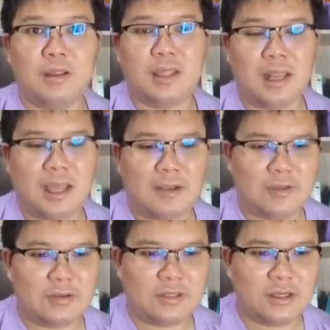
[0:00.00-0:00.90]
ตลาด
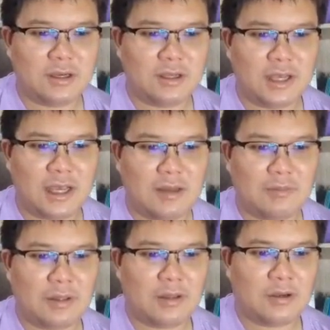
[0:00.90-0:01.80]
ฟิวเจอร์นะครับ
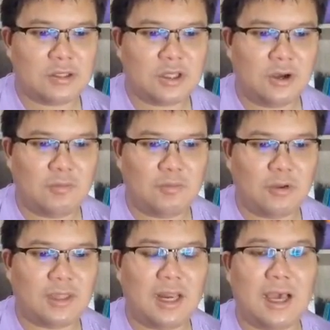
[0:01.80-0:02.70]
ก็ช็อตบ
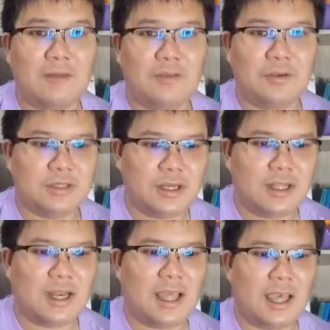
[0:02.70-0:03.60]
นตลาดฟิวเจอ
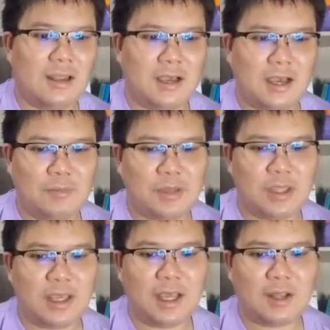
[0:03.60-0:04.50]
ร์นั่นแหละนะครับ
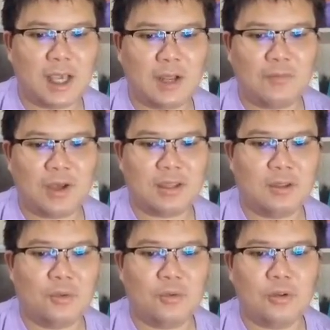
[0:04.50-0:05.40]
ที่คาดการว่าจะ
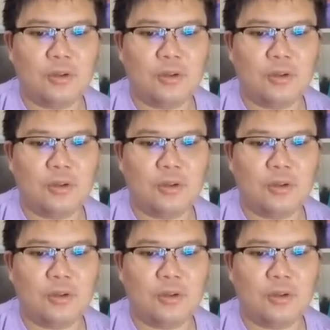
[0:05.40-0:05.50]
ถูก